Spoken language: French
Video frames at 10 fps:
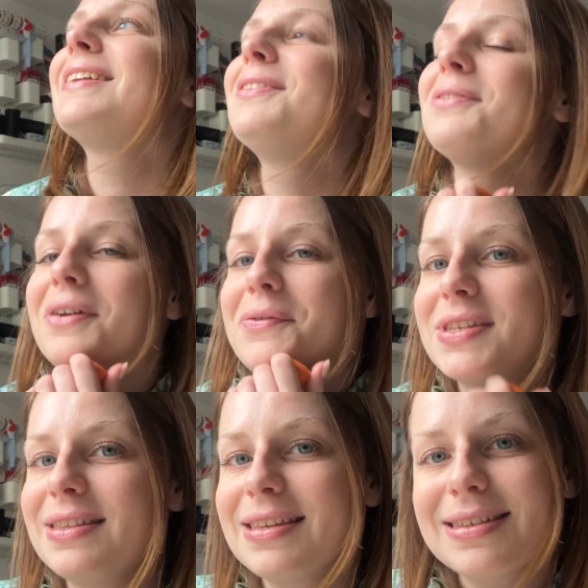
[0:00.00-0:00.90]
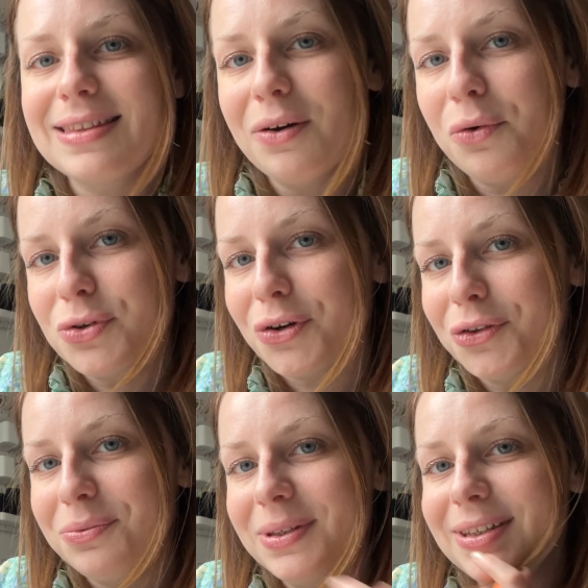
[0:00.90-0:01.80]
Donc là, on s'est décidé
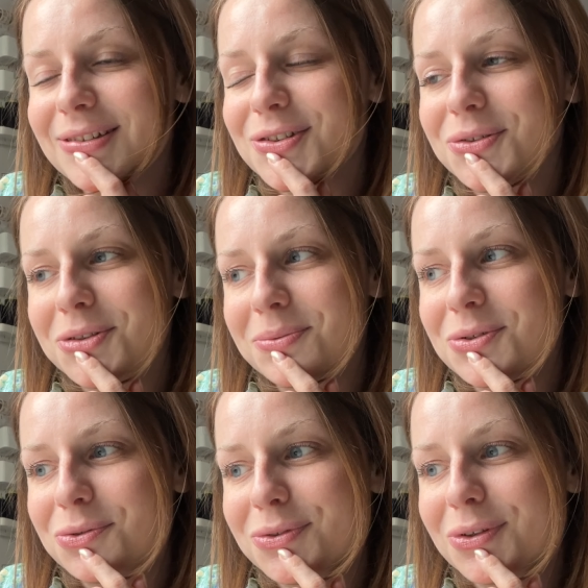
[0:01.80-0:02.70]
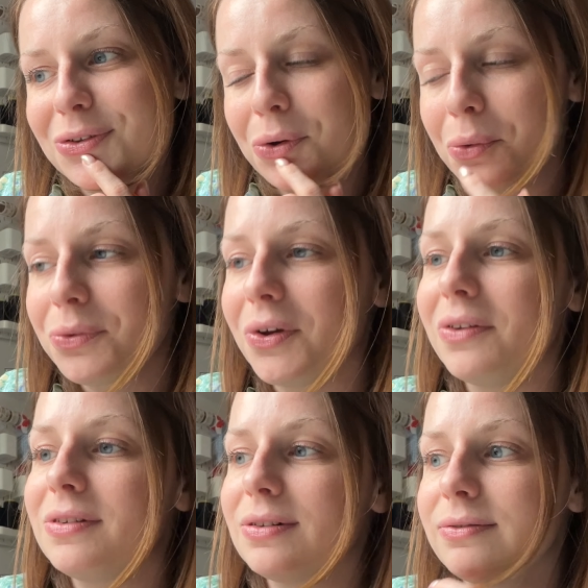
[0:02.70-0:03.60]
aujourd'hui. Je suis juste trop
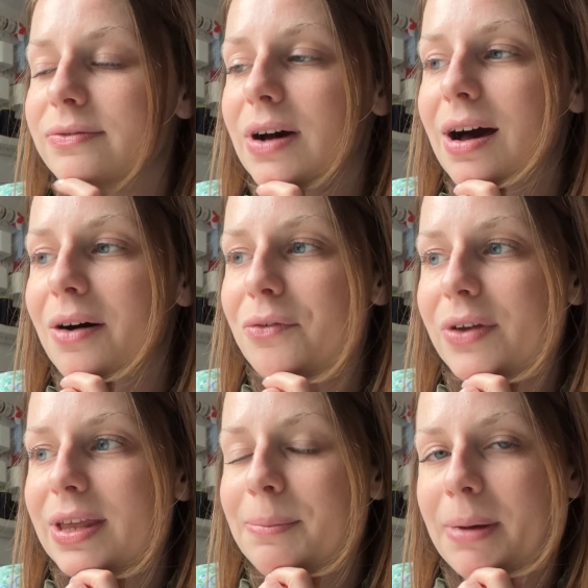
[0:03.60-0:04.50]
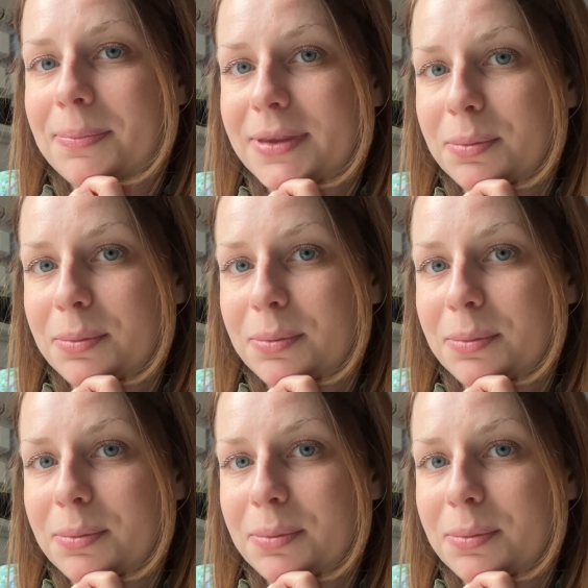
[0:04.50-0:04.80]
contente. On va envoyer les papiers